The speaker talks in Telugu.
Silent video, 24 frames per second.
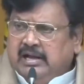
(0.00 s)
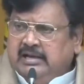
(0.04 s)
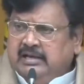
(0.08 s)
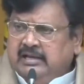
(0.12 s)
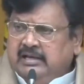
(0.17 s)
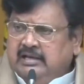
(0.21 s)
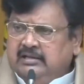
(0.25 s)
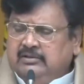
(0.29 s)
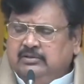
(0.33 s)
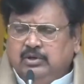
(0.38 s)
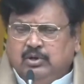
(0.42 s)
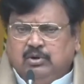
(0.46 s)

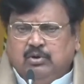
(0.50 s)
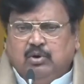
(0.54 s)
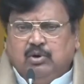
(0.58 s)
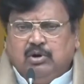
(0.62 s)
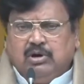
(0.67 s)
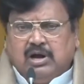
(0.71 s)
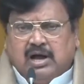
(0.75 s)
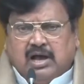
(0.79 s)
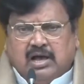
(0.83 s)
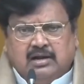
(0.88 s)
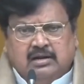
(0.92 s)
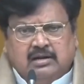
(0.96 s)
ఆయన ఎందుకో
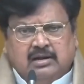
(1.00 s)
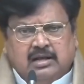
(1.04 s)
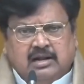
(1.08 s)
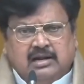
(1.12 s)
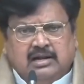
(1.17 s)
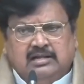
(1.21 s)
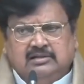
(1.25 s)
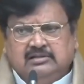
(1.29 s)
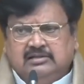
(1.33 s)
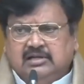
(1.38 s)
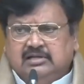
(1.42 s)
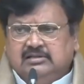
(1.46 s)

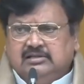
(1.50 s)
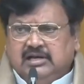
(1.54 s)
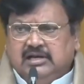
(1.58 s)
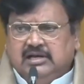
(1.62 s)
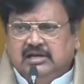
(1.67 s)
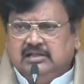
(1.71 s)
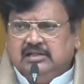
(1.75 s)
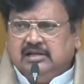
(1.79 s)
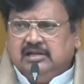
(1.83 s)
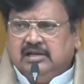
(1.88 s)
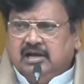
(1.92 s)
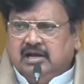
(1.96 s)
కారణాలైతే
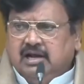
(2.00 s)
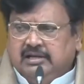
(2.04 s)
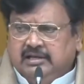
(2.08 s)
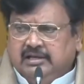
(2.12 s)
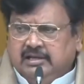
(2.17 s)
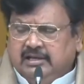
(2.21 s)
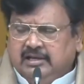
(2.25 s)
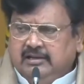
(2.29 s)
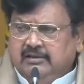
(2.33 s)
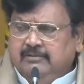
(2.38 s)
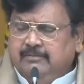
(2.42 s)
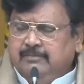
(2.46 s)
తెలియదు
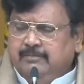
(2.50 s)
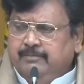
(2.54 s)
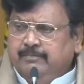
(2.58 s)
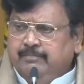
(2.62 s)
కానీ